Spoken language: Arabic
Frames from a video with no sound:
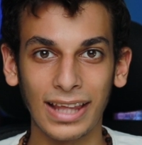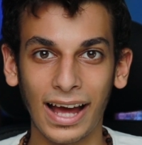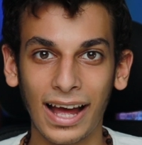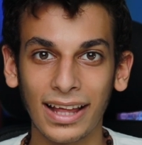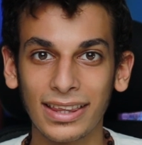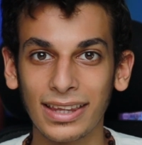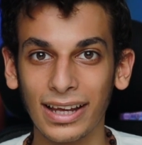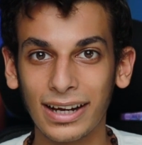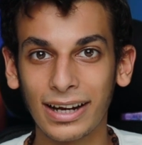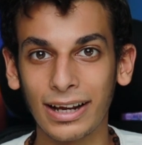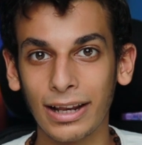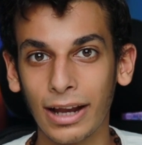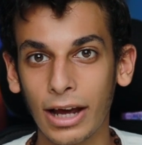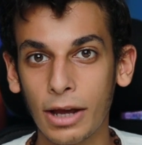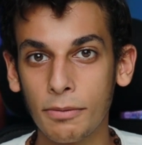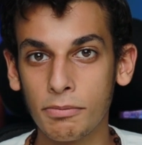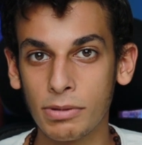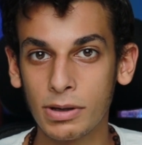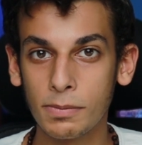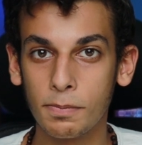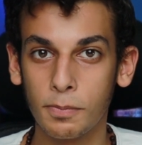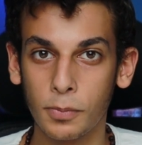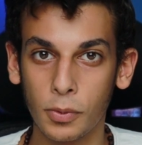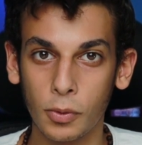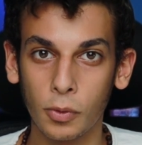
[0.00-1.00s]
انت عندك
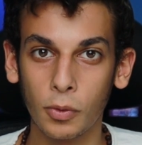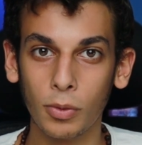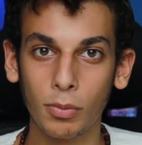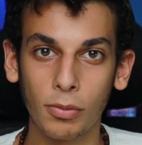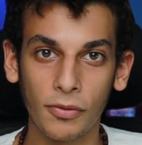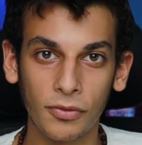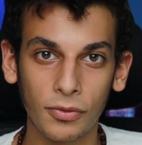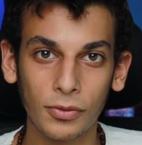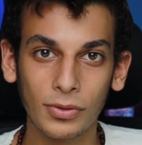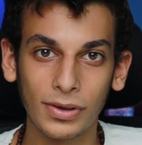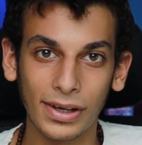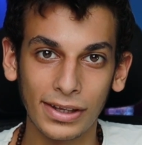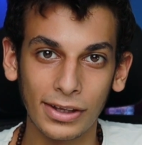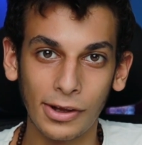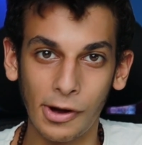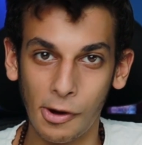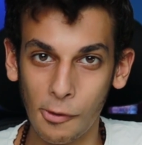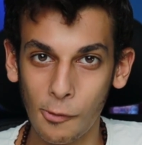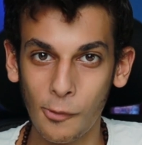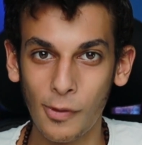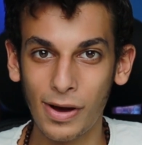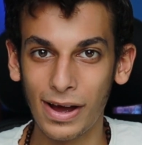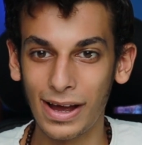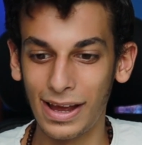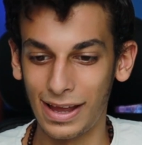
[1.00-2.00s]
الايباد برو المفروض كان
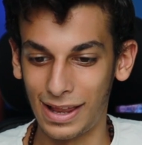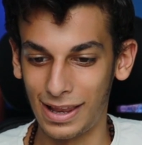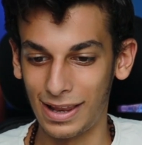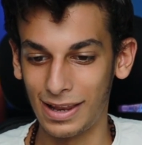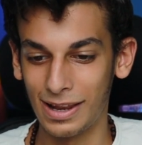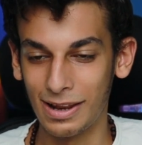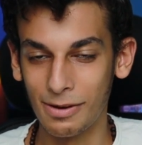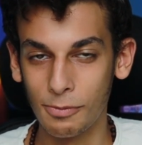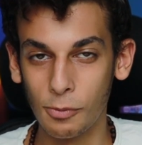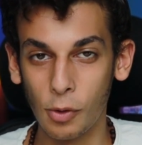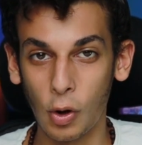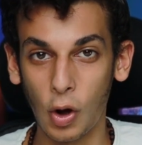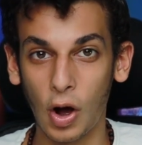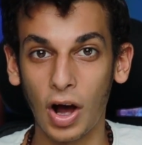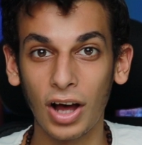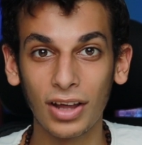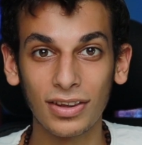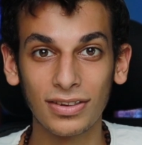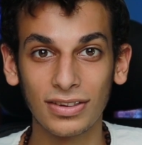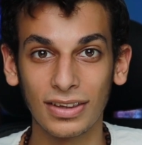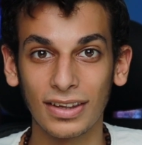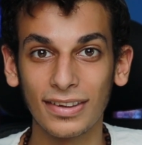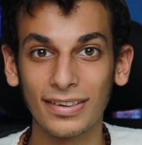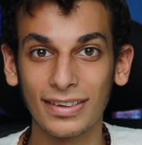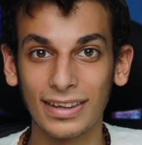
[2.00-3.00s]
هو
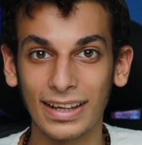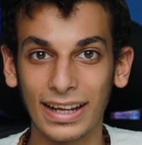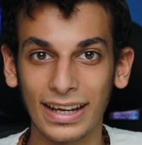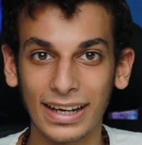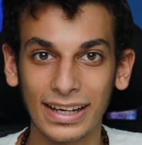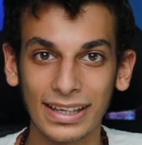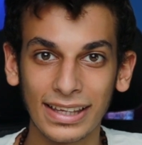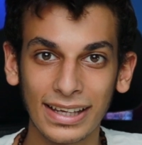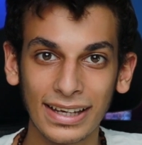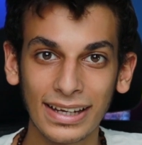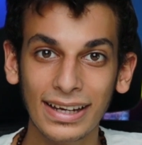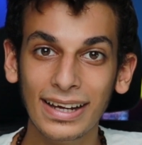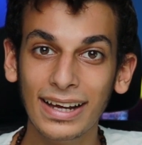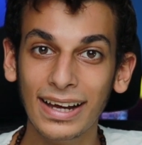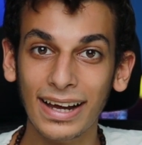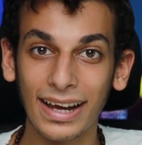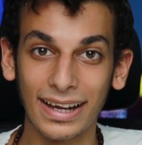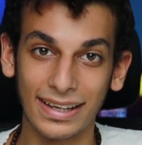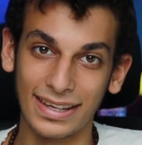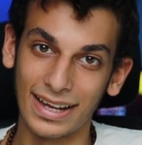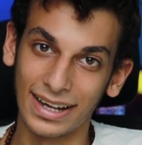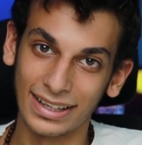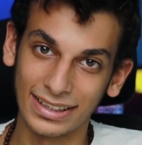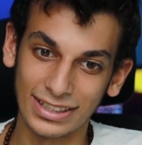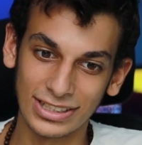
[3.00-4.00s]
المخصص لكده
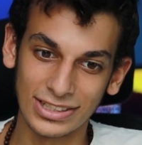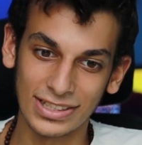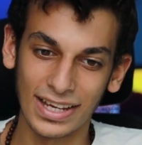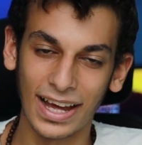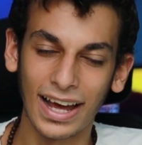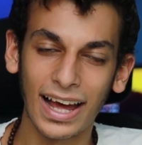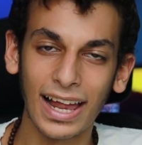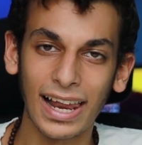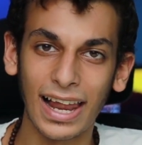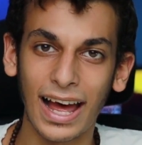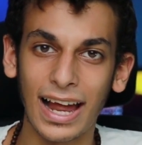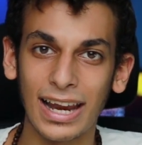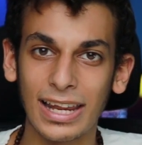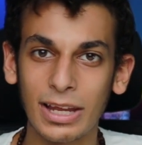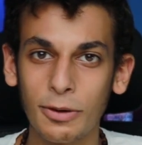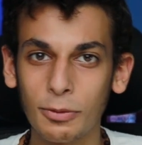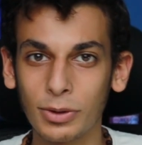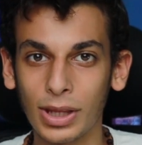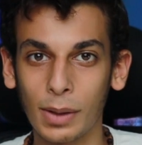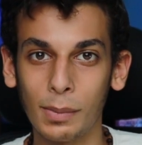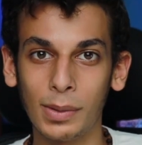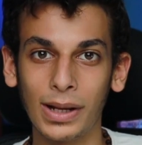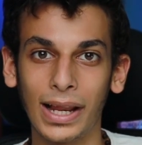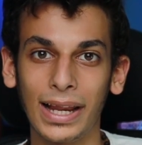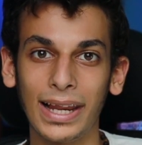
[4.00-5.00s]
انك تشتغل عليه
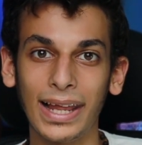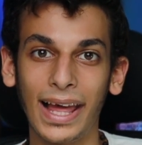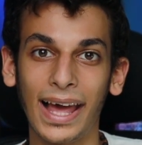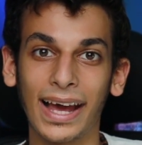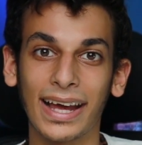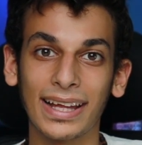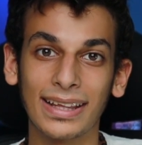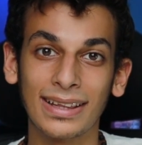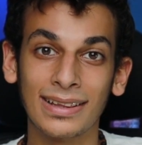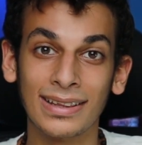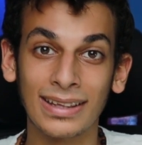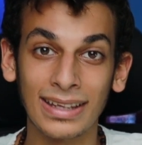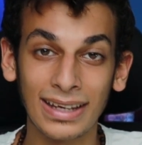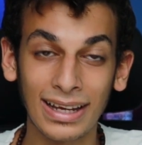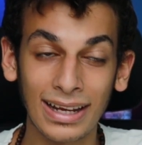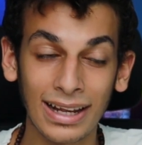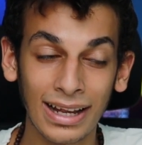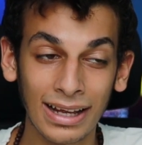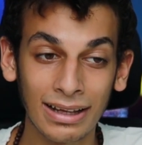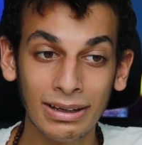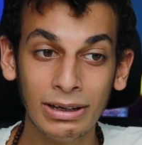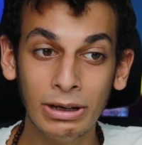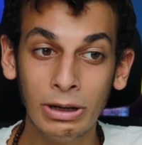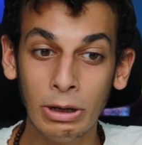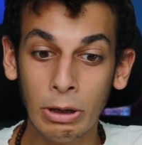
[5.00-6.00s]
وتعمل عليه حاجات
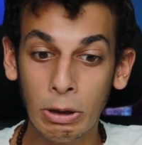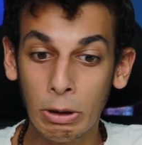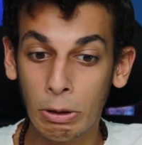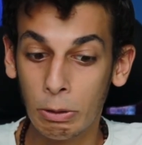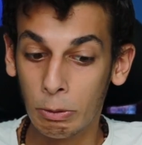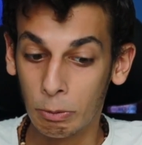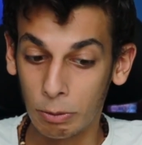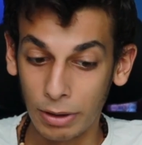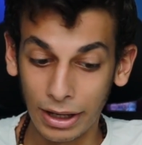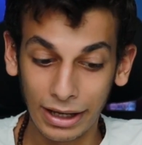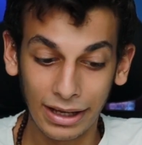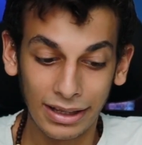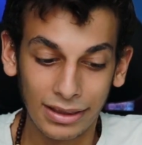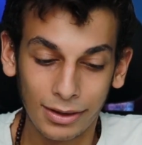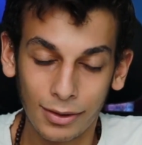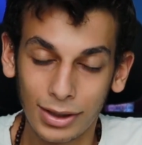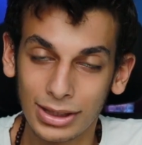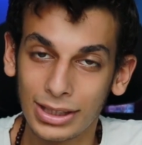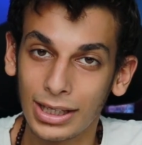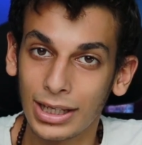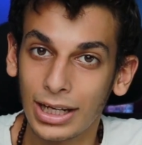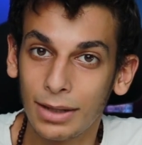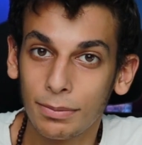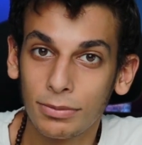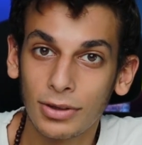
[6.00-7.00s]
تقيله ولكن
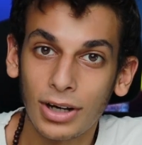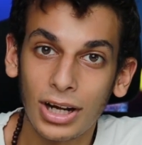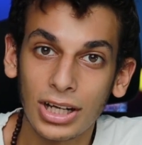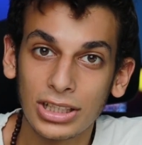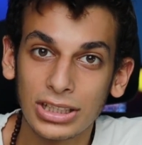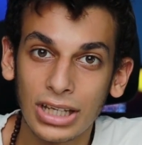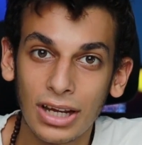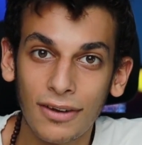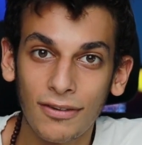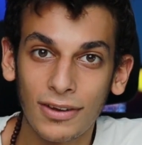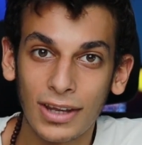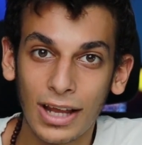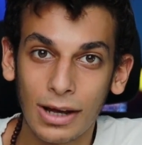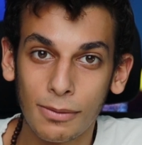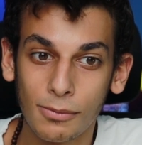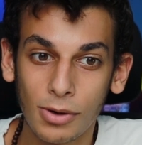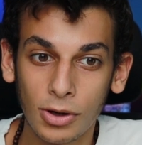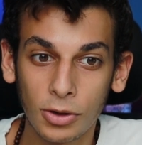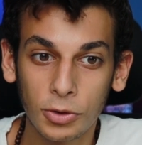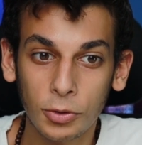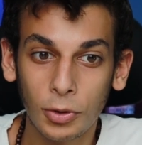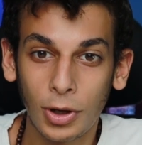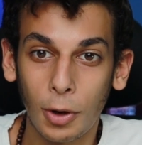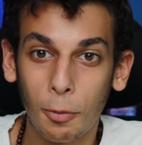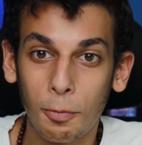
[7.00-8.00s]
دلوقتي انا بصراحه شايف انك
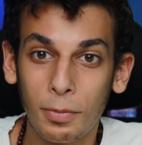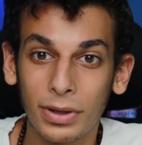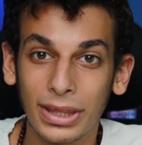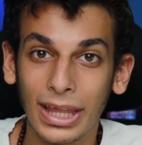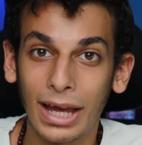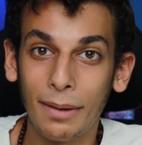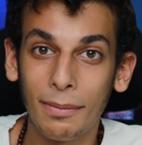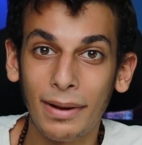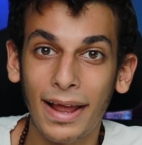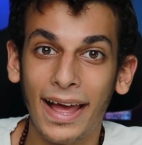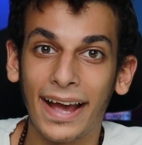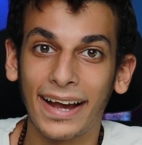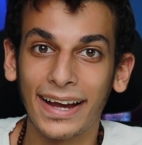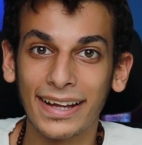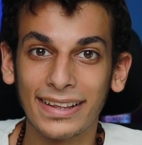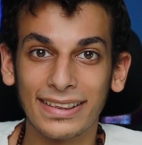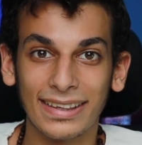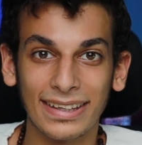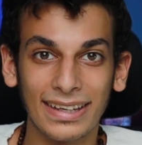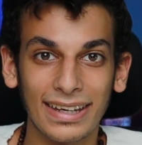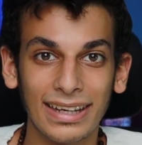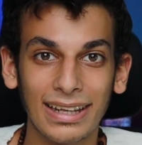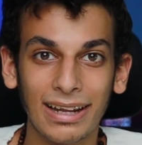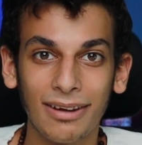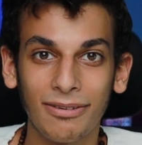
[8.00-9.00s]
برضو لو بتعمل حاجات
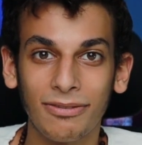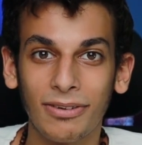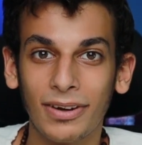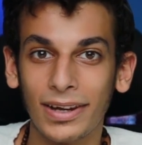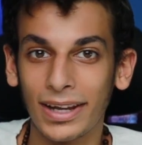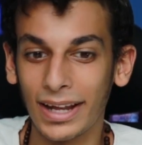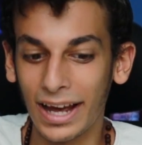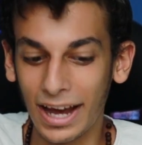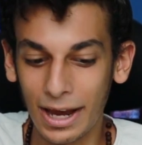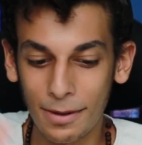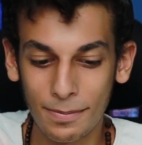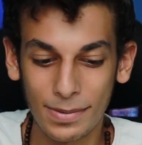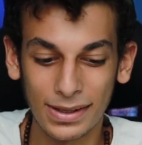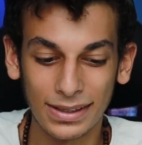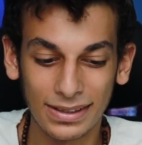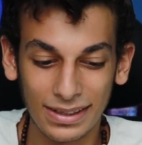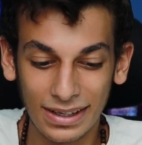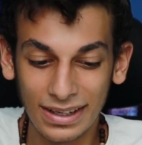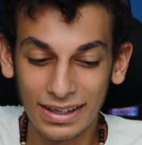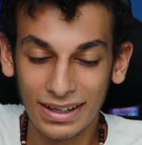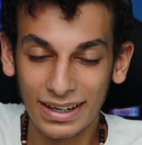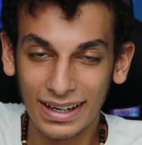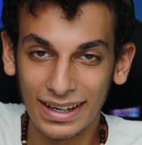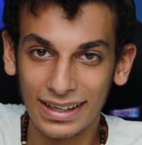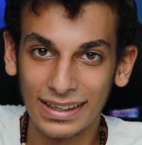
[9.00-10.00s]
تقيله فالايباد
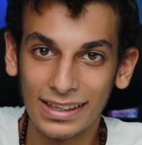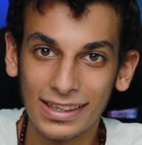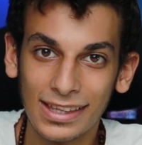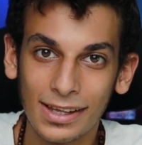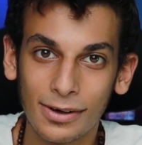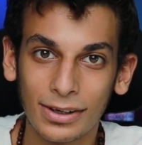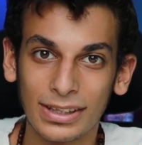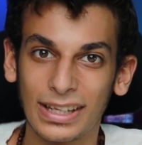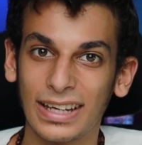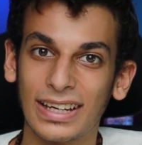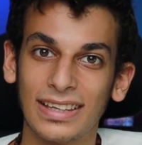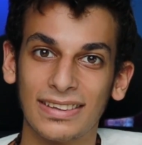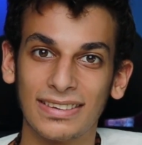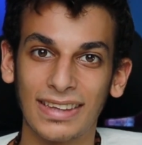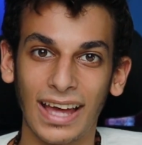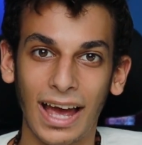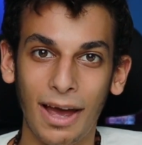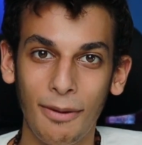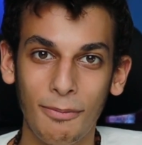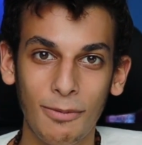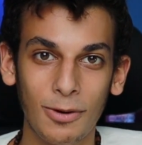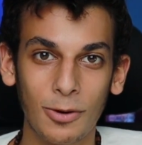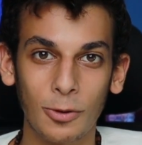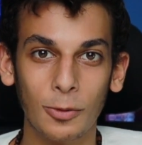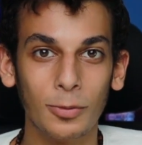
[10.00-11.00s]
اير الجديد دوت
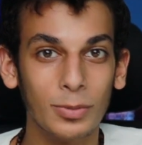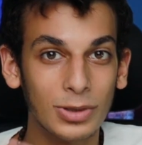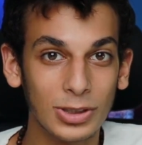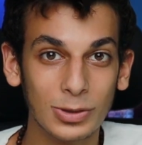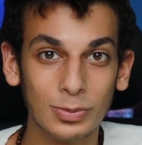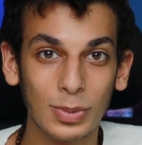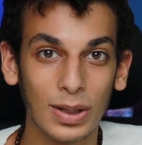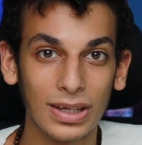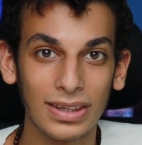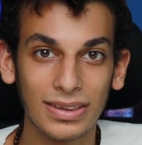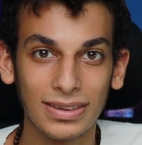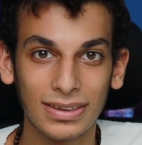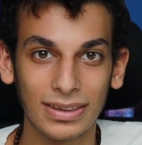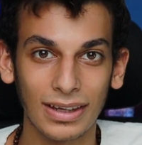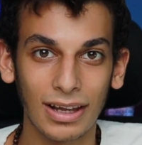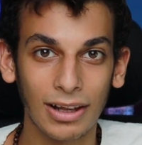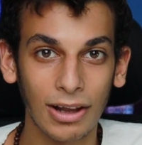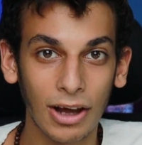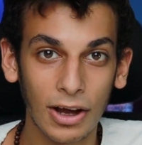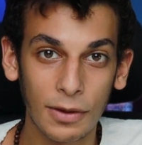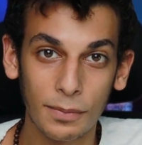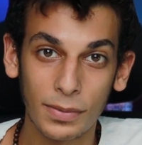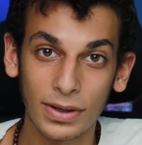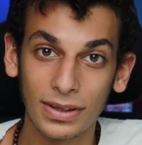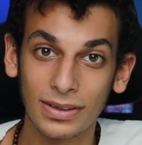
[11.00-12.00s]
هيستحمله مش بس
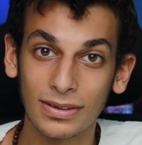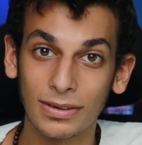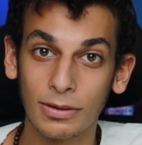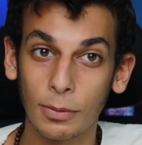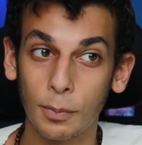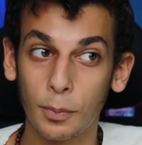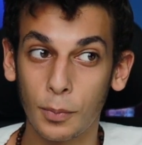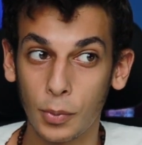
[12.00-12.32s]
الايباد